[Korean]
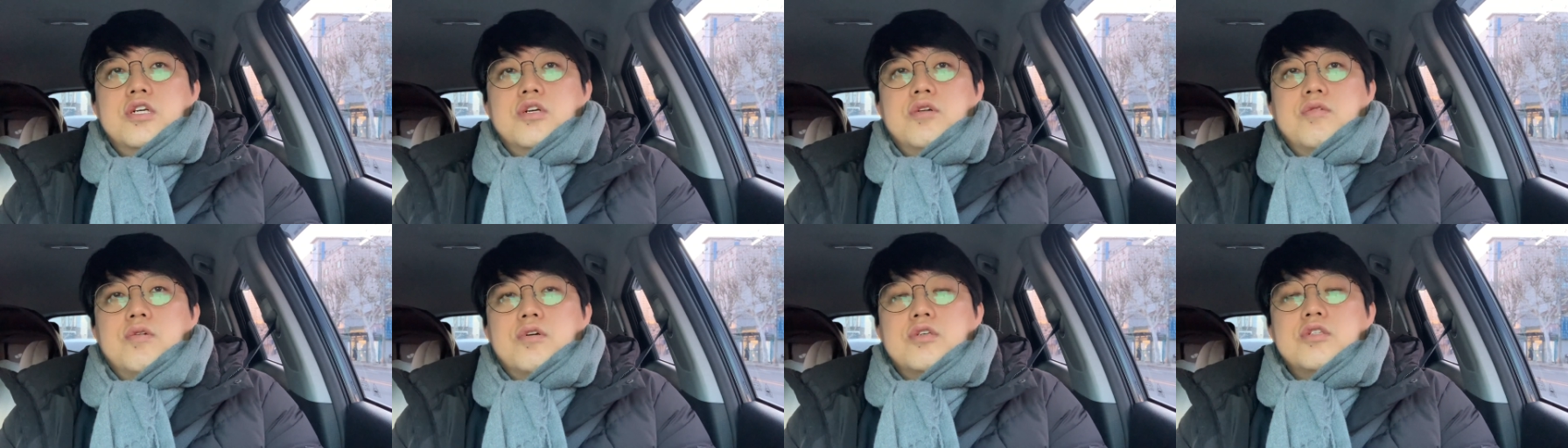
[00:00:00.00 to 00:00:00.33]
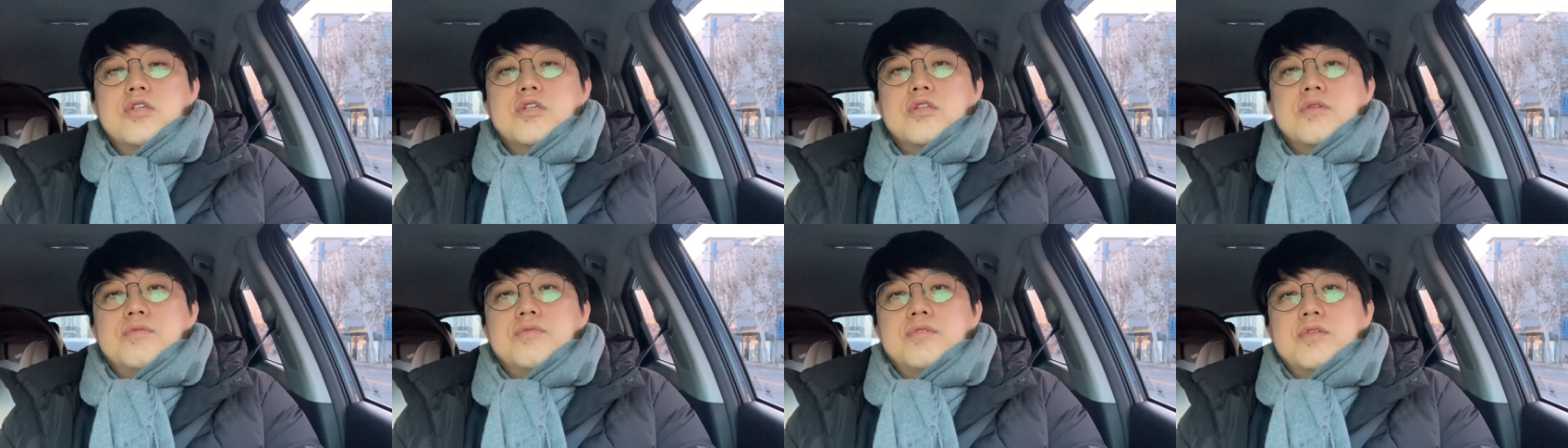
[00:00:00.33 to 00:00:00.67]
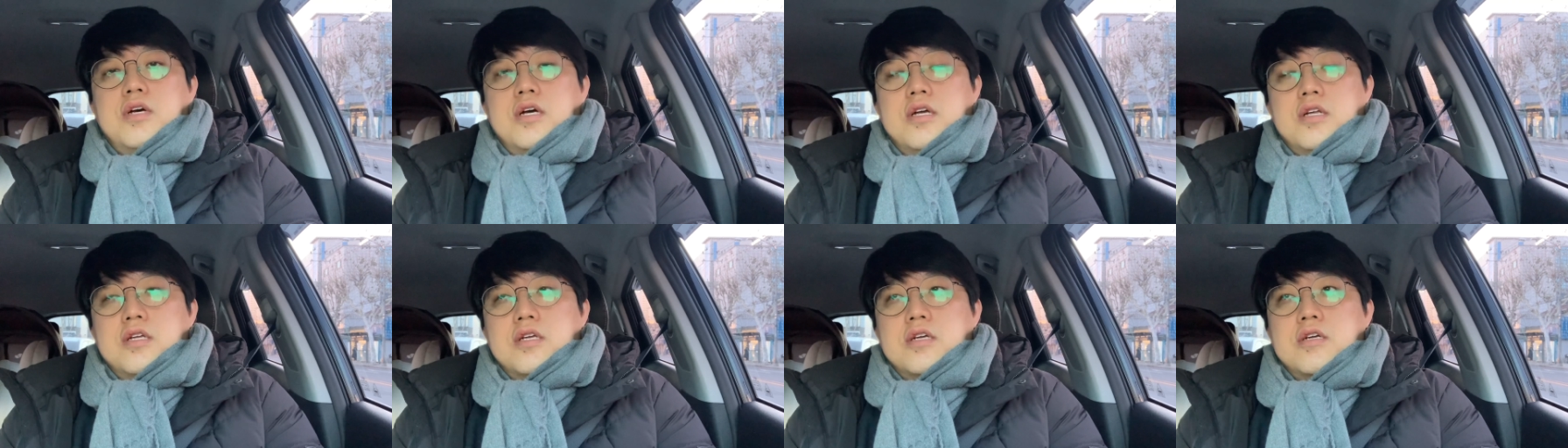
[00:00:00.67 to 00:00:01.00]
원서 접수
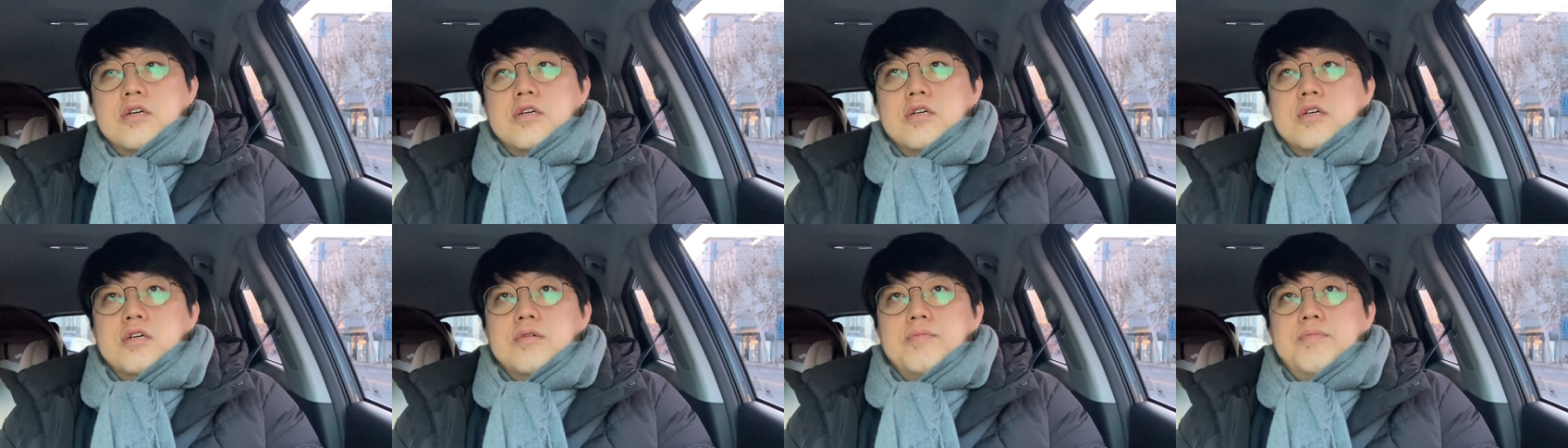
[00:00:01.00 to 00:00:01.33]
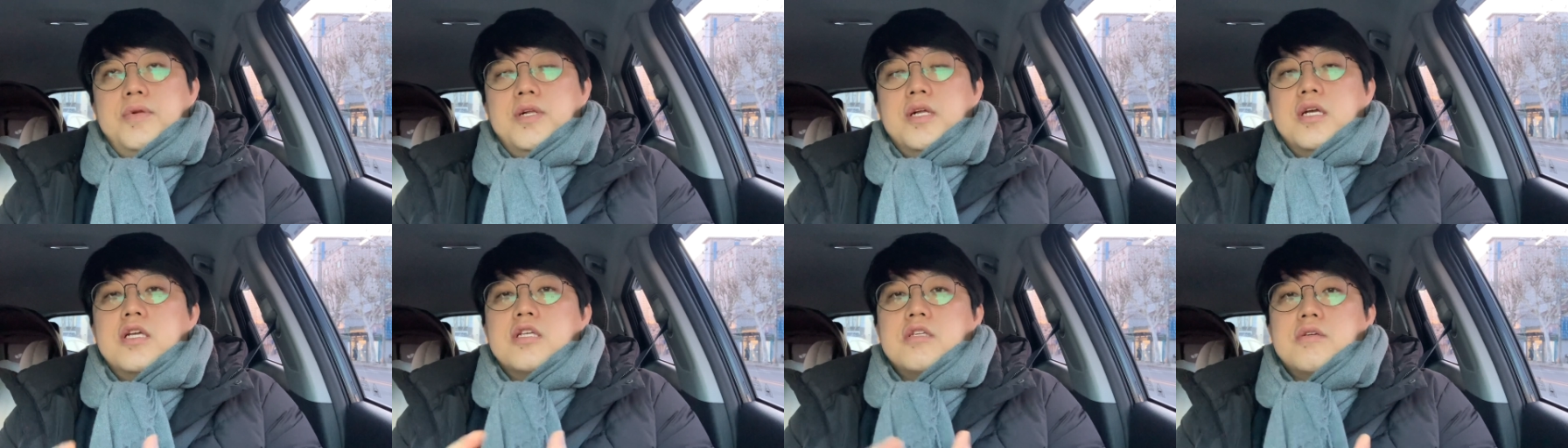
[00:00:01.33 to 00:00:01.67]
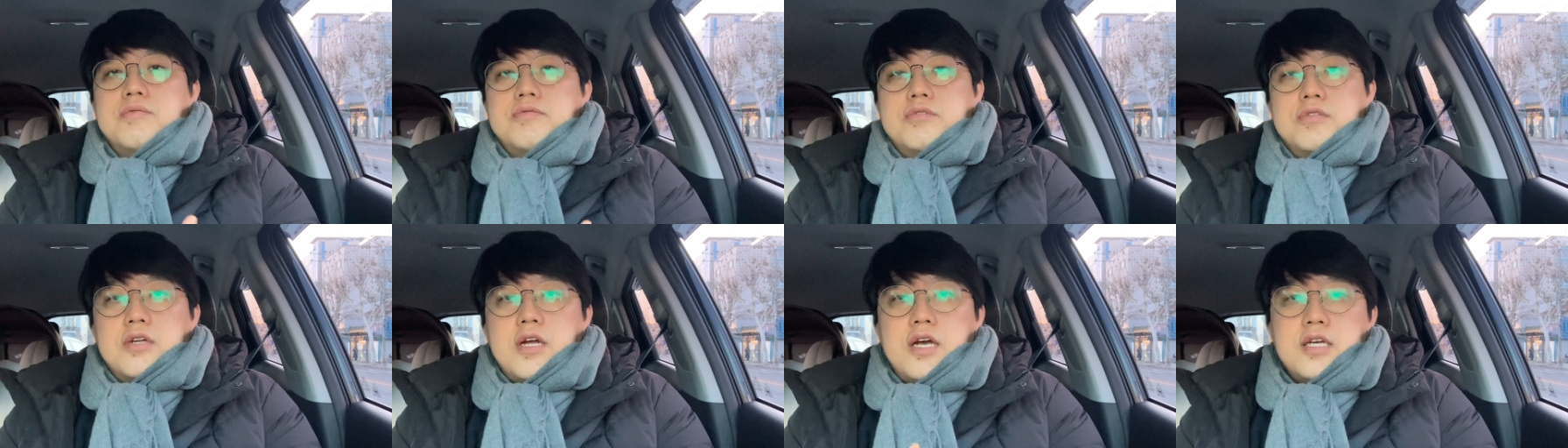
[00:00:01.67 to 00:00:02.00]
아니 그 필기
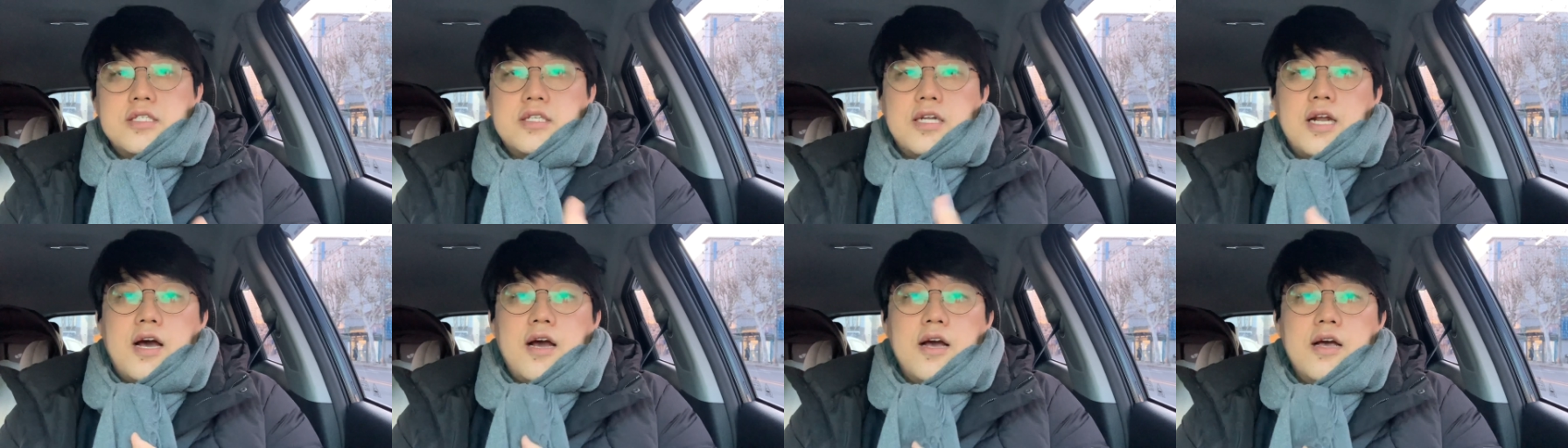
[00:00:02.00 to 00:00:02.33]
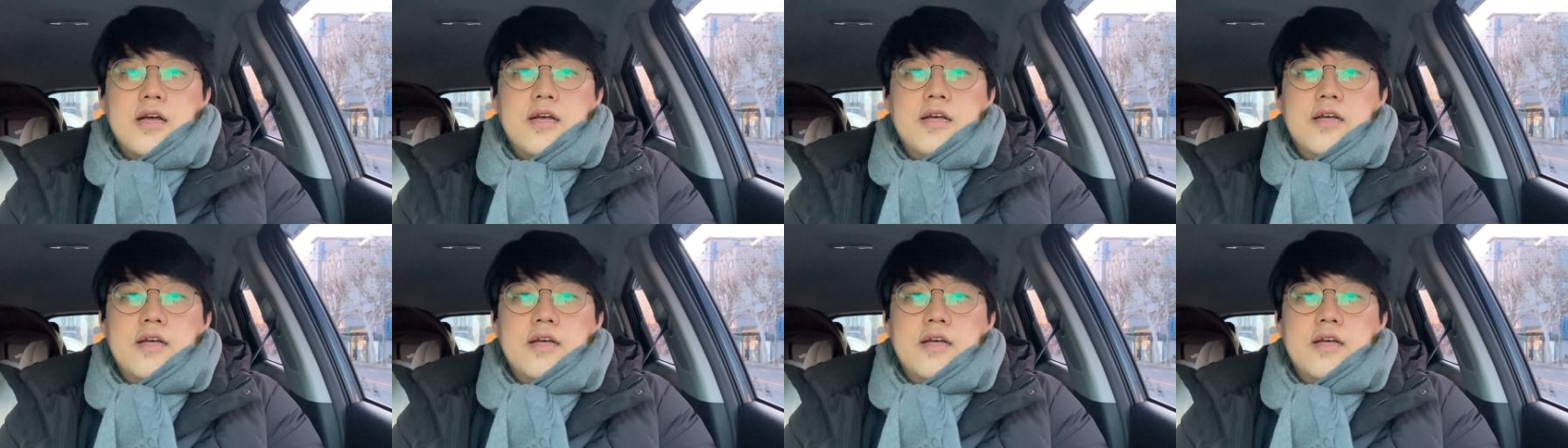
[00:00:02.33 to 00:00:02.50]
접수를 하시라.